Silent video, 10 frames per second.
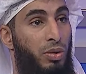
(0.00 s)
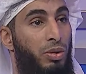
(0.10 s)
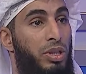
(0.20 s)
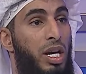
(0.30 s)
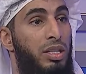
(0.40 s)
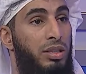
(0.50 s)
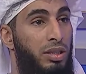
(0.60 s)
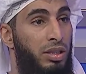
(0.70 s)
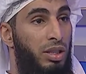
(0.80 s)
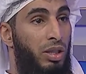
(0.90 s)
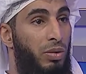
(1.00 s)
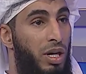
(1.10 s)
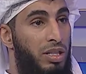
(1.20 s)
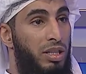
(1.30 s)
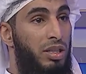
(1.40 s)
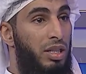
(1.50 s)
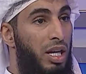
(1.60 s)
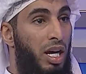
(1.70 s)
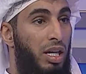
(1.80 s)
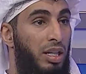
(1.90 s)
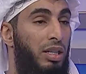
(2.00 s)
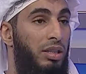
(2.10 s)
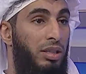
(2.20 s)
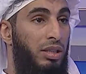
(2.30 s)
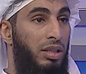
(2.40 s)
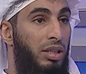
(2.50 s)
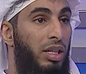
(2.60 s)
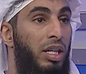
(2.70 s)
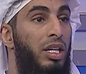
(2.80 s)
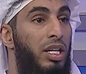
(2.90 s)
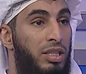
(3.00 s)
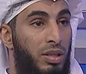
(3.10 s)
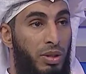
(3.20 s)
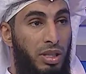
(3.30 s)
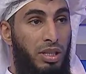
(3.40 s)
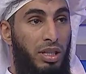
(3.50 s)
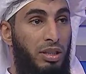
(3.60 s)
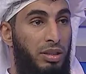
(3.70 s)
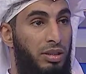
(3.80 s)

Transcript: ضغوطات واجد لا احنا اللي نسوي كل شيء